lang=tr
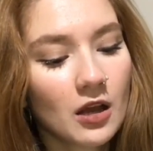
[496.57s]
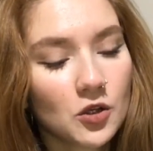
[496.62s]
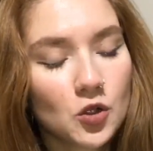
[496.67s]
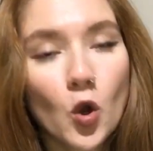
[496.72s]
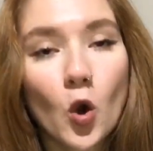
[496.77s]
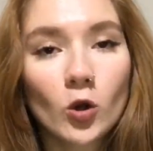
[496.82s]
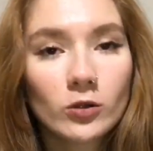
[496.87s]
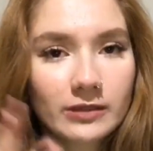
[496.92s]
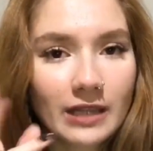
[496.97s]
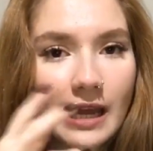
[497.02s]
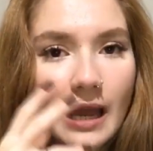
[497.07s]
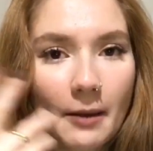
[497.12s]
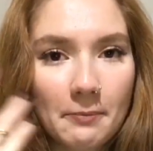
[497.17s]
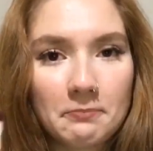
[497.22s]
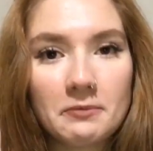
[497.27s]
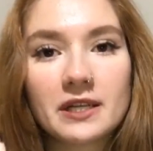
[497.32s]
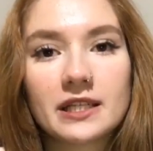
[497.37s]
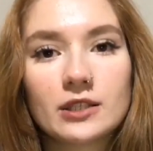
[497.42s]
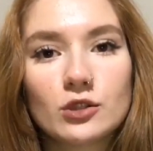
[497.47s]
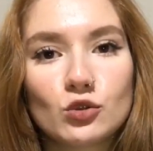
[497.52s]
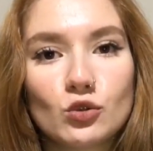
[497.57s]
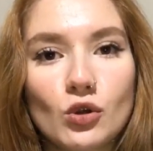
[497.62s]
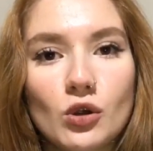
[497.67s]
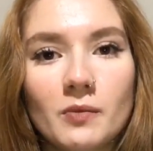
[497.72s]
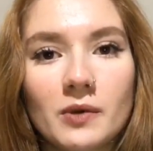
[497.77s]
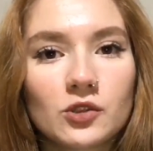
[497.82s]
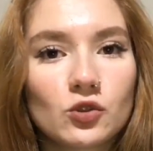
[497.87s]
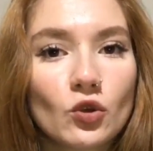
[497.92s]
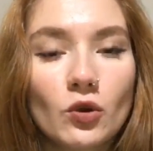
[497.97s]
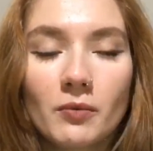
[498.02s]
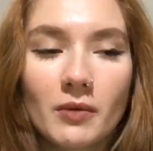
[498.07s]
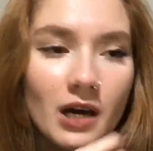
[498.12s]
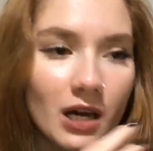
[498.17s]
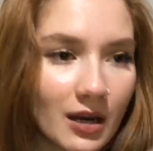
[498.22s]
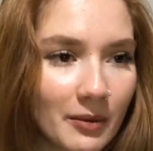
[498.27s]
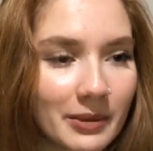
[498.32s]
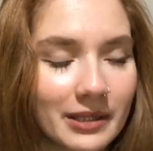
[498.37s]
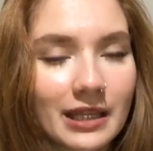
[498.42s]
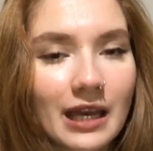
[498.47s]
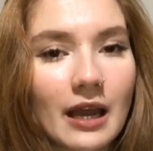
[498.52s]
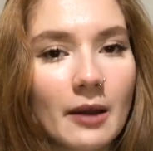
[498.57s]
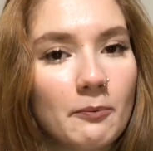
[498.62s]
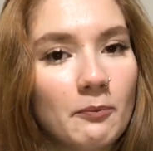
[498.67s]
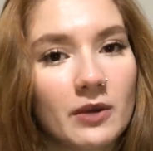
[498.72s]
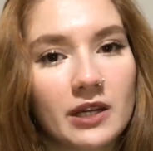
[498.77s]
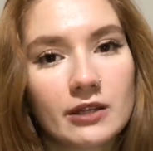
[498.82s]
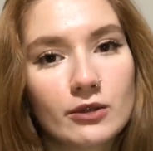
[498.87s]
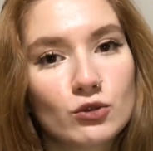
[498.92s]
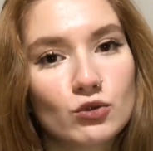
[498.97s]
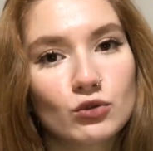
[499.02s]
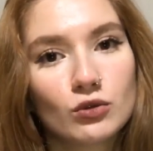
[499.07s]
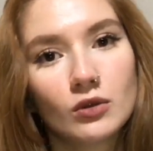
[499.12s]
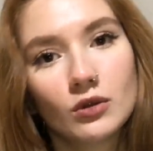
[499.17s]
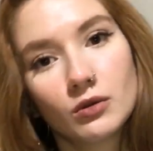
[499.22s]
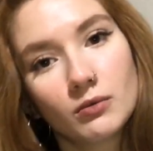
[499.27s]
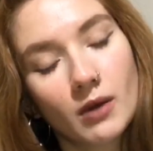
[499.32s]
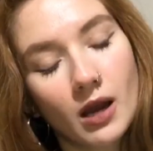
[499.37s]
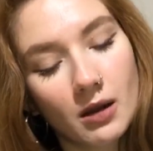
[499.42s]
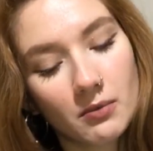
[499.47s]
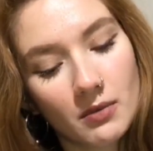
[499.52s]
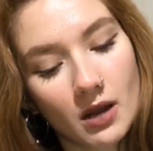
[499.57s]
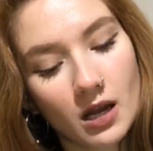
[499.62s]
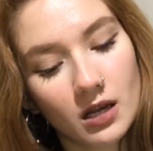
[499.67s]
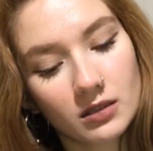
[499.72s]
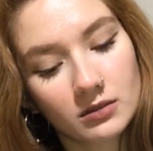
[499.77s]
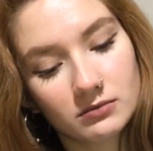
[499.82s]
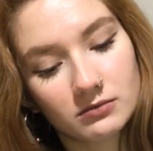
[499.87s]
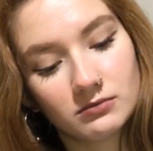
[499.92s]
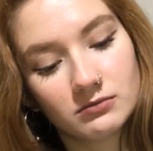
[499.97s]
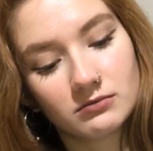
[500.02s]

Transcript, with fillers: Yolda yapmak istiyorum atıyorum arabada yapmak istiyorum ama